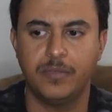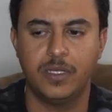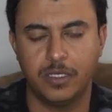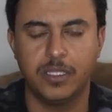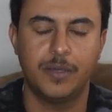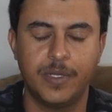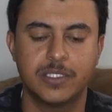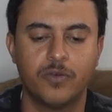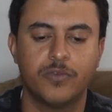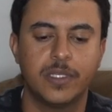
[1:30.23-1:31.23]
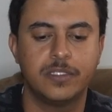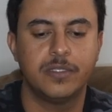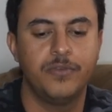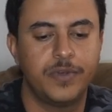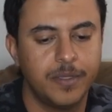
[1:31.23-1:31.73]
اللي قدام ما تصور 4K
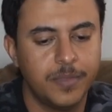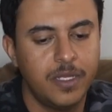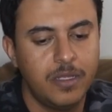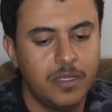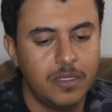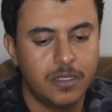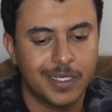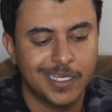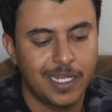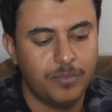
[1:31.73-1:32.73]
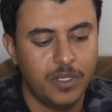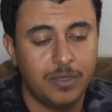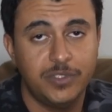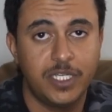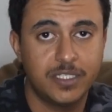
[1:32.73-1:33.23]
60 فريم لكن ابل
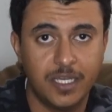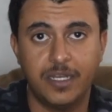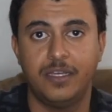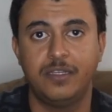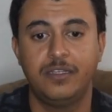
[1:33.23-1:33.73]
يوم جات هنا